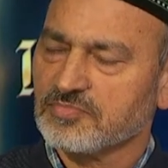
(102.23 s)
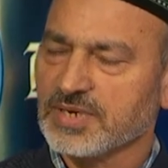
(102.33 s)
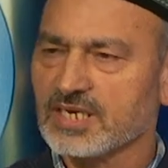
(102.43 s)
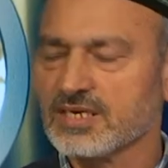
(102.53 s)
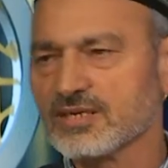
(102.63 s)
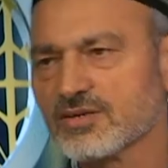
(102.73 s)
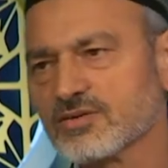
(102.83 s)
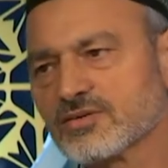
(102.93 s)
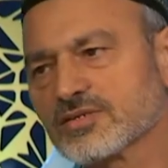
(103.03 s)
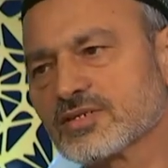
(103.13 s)
Peki
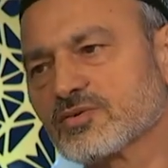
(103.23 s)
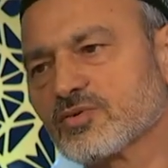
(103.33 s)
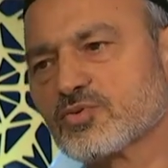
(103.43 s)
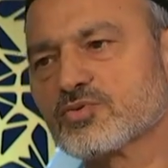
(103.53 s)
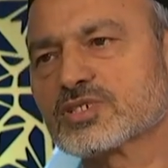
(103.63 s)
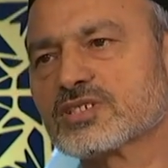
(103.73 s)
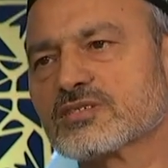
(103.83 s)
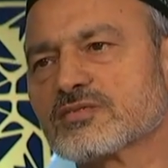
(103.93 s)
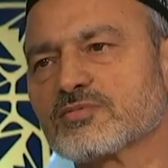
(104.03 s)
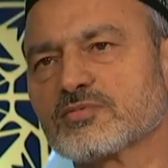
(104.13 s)
onu siz
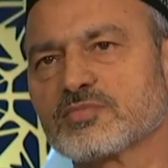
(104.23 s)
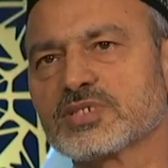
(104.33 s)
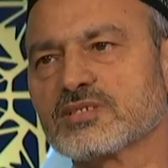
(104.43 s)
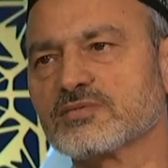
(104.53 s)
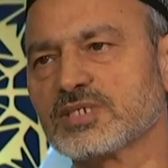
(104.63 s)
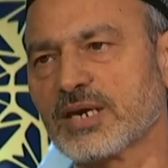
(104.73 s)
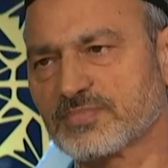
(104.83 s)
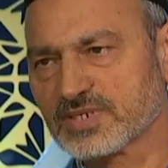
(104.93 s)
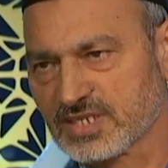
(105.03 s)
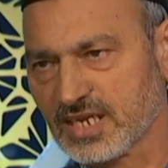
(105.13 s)

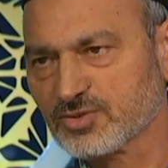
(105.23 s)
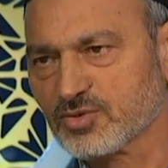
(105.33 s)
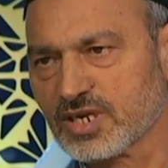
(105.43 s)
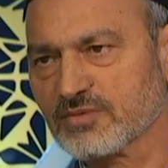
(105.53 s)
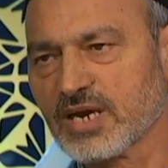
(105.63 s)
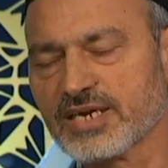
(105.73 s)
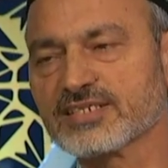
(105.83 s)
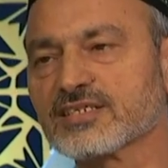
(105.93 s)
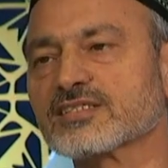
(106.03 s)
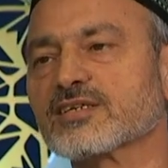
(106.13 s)
yaptıktan sonra
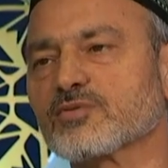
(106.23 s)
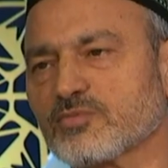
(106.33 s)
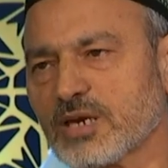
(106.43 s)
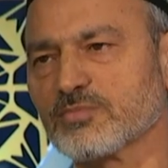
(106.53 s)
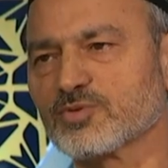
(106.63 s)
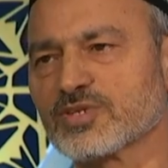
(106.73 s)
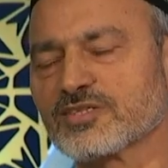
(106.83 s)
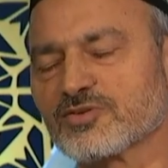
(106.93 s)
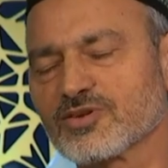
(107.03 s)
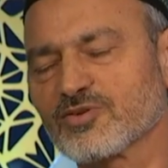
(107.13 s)
aynı şekilde bunu ne
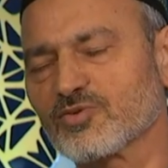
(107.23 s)
diyor?